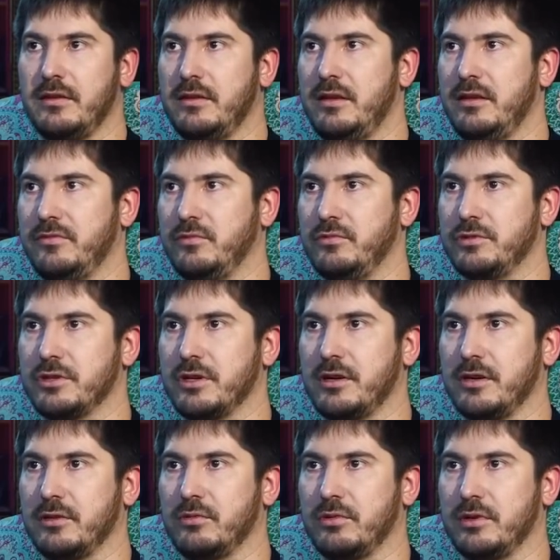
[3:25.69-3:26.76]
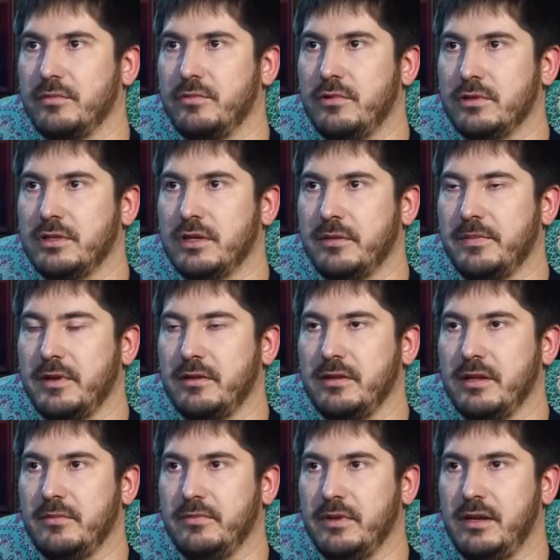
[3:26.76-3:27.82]
и внучка, которой Бог терпел и
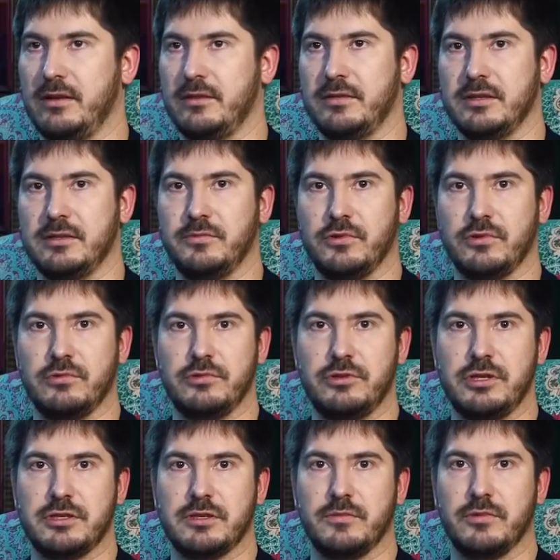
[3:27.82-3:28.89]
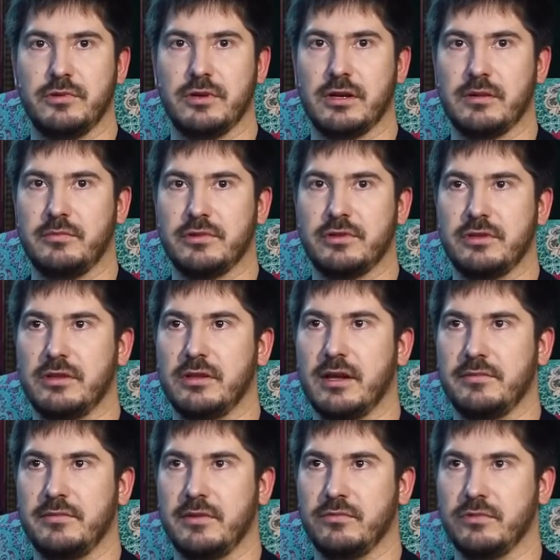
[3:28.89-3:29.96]
нам велел, надо много учиться, много работать,
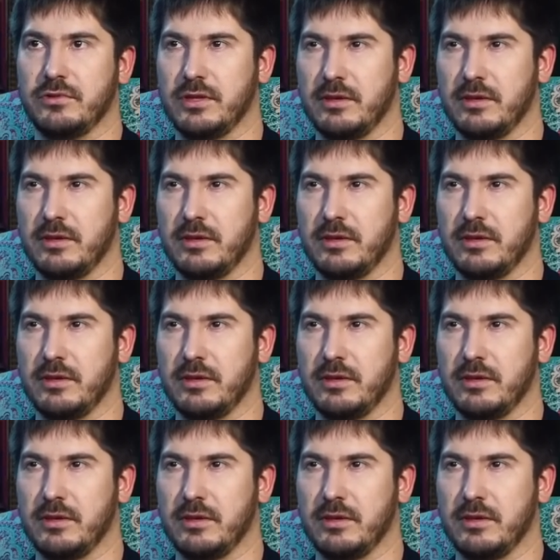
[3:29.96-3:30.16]
главное вот